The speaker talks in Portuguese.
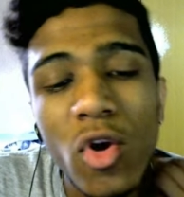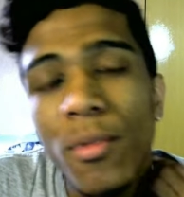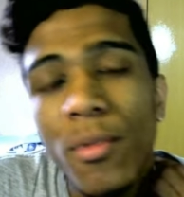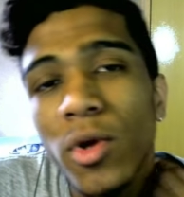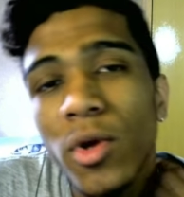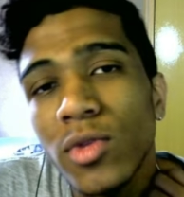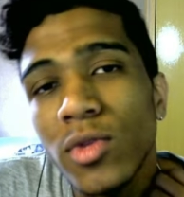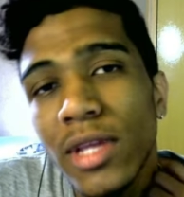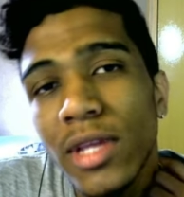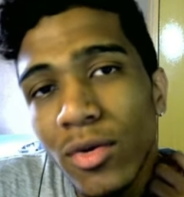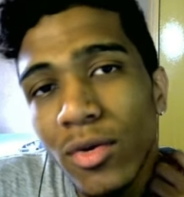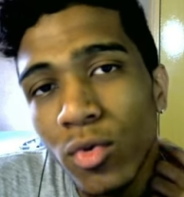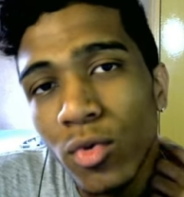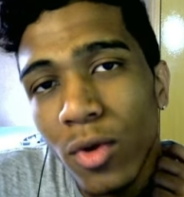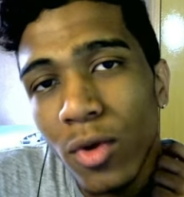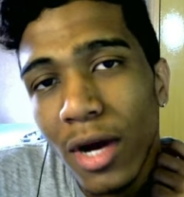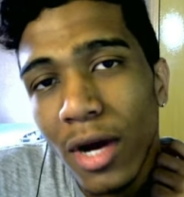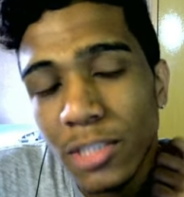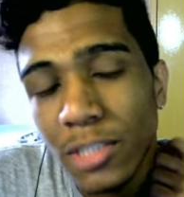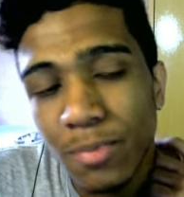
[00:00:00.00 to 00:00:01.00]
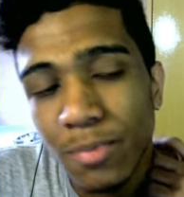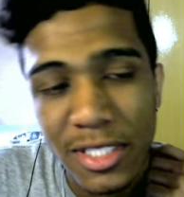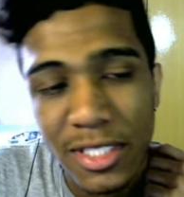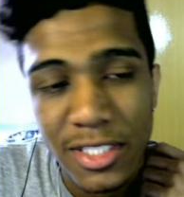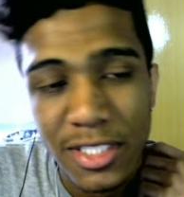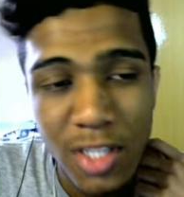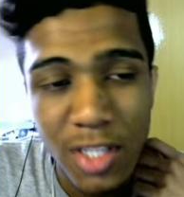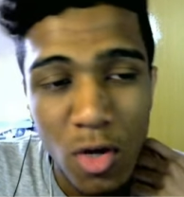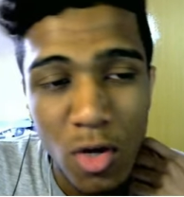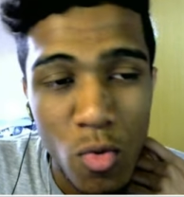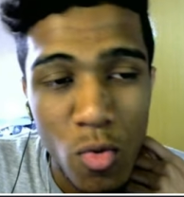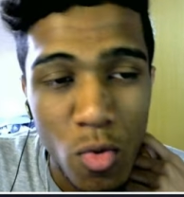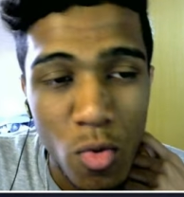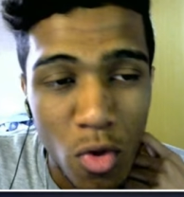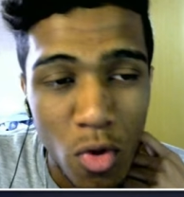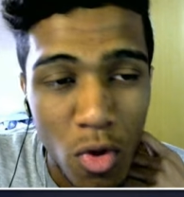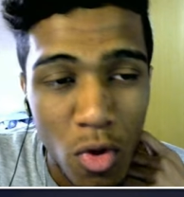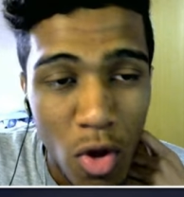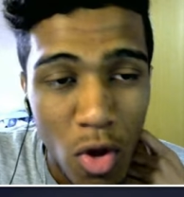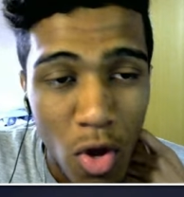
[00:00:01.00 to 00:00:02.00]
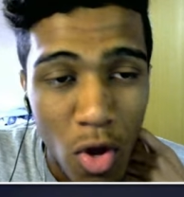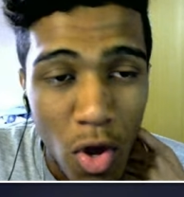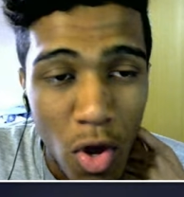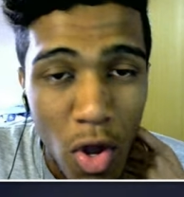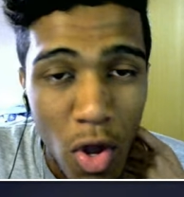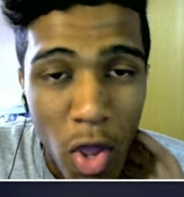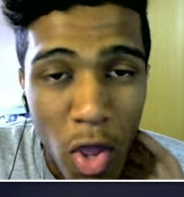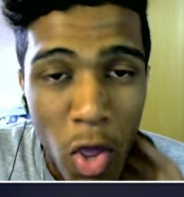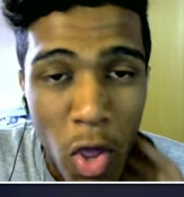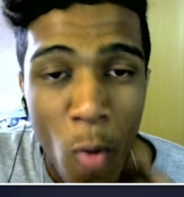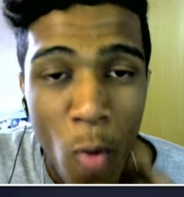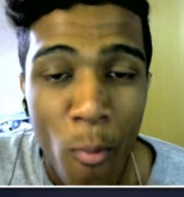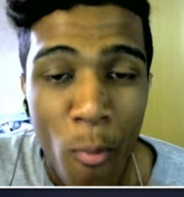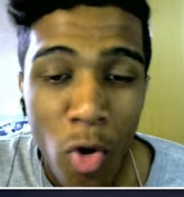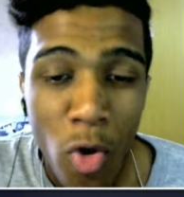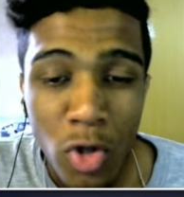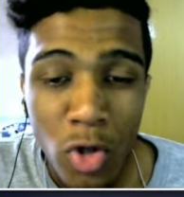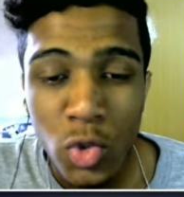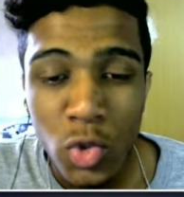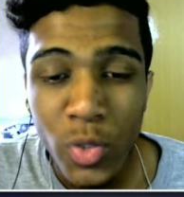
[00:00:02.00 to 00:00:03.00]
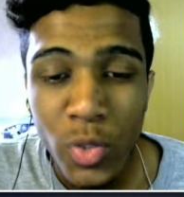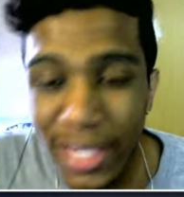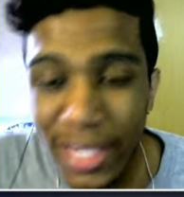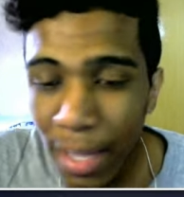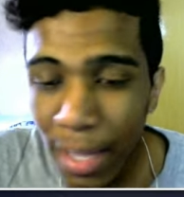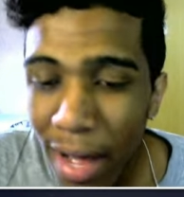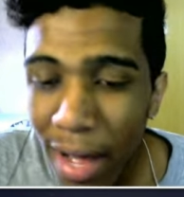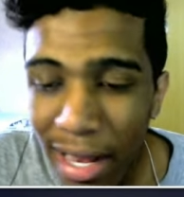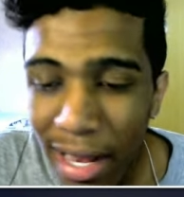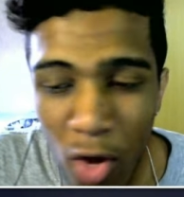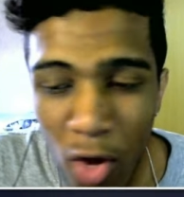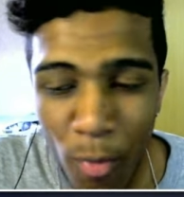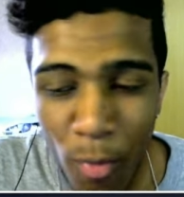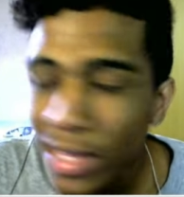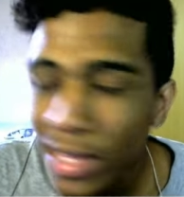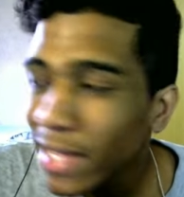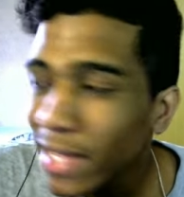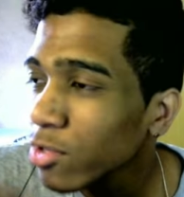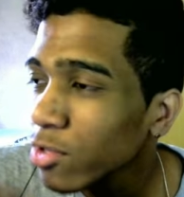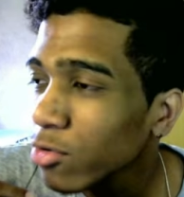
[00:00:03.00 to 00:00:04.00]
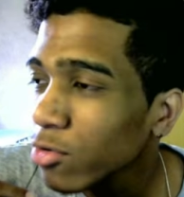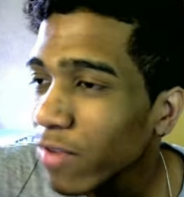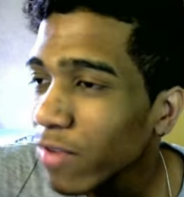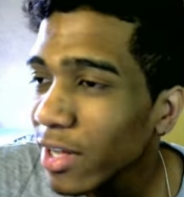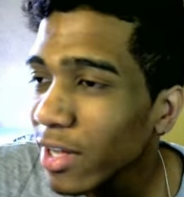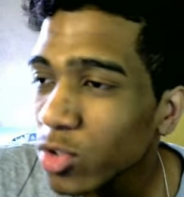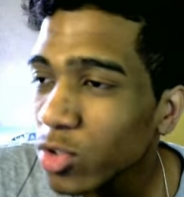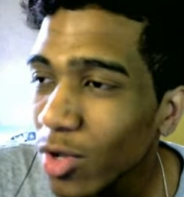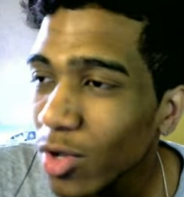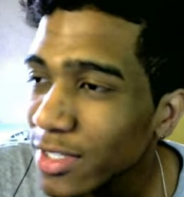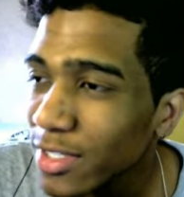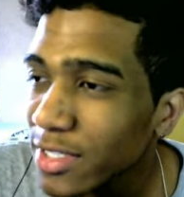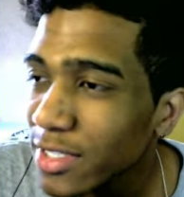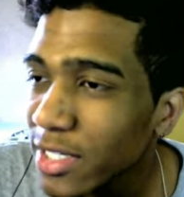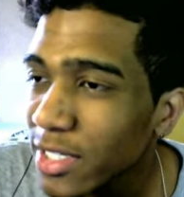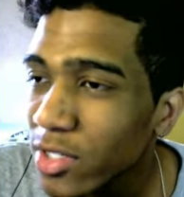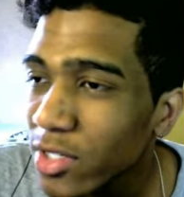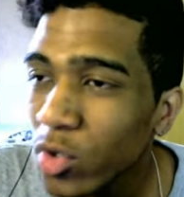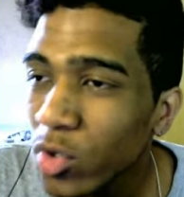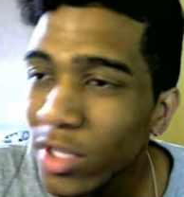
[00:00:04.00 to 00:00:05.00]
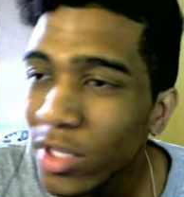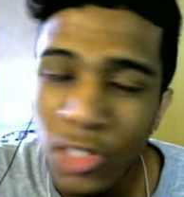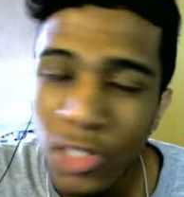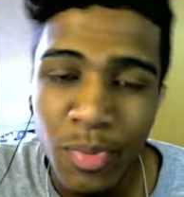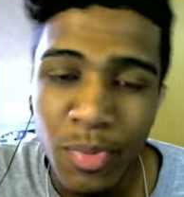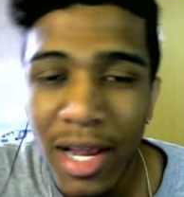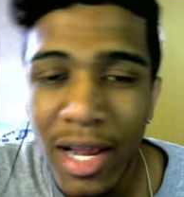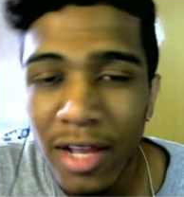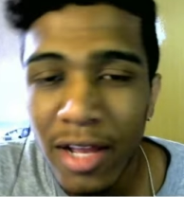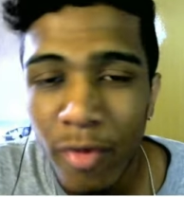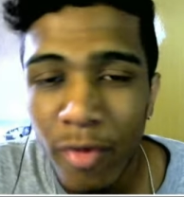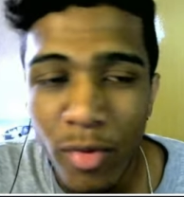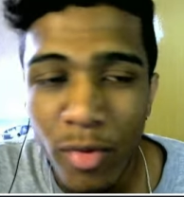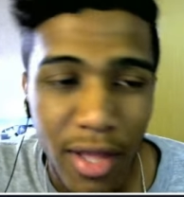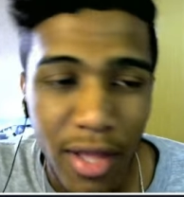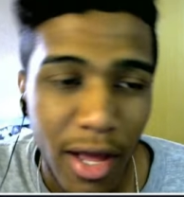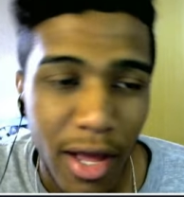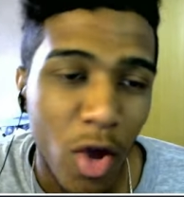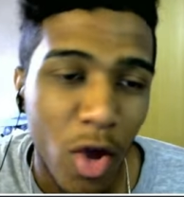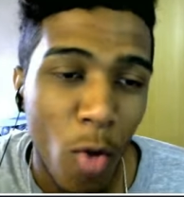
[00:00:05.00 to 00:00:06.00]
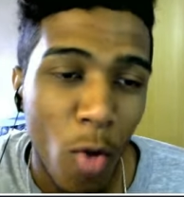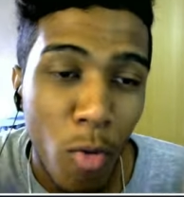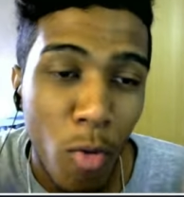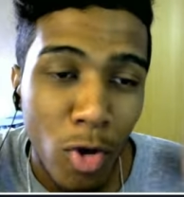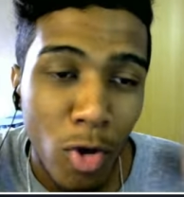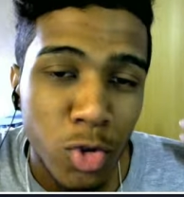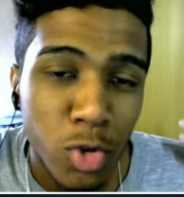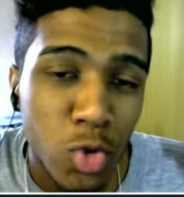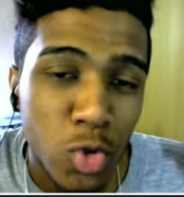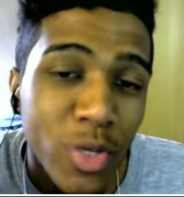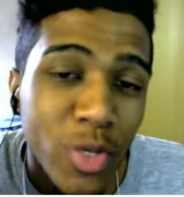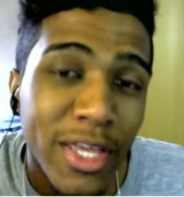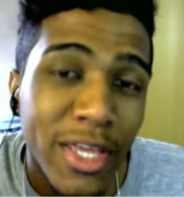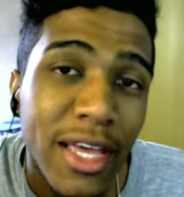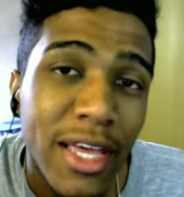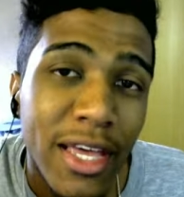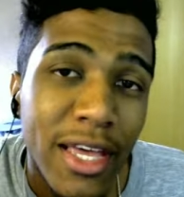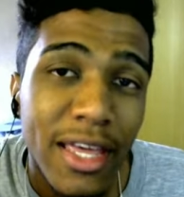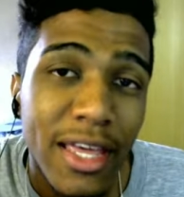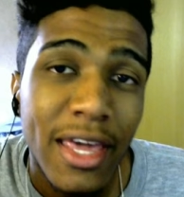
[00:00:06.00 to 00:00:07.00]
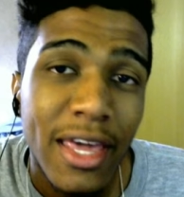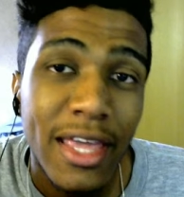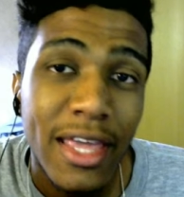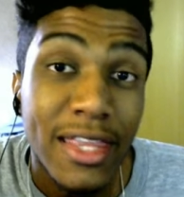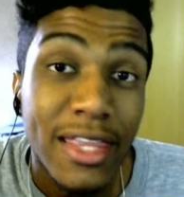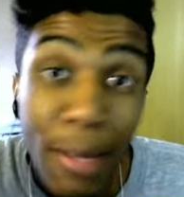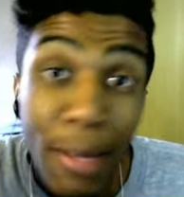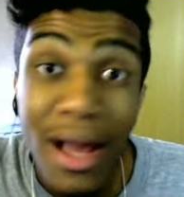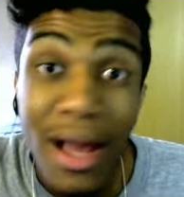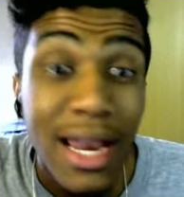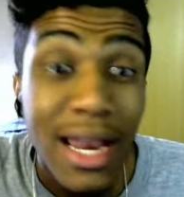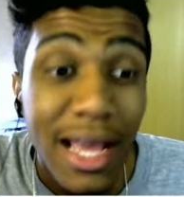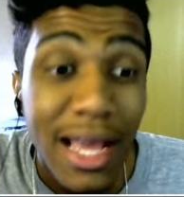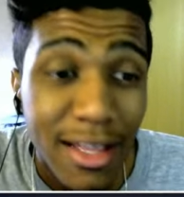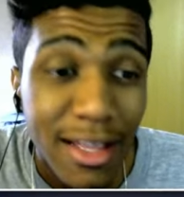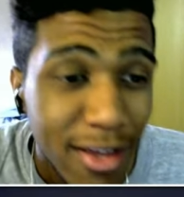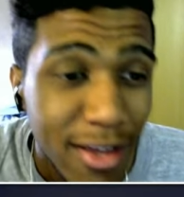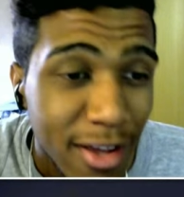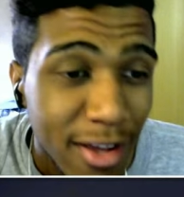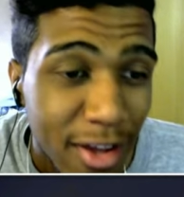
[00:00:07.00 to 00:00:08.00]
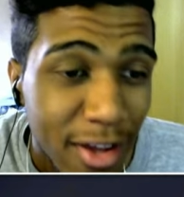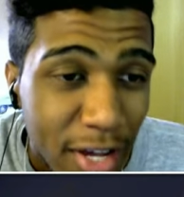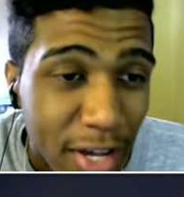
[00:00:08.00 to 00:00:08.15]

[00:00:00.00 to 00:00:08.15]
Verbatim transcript: Cara, como eu tenho a expansão, eu posso ir trabalhar. O boneco não vai sozinho e eu tenho que esperar ele voltar. Eu posso ir e trabalhar.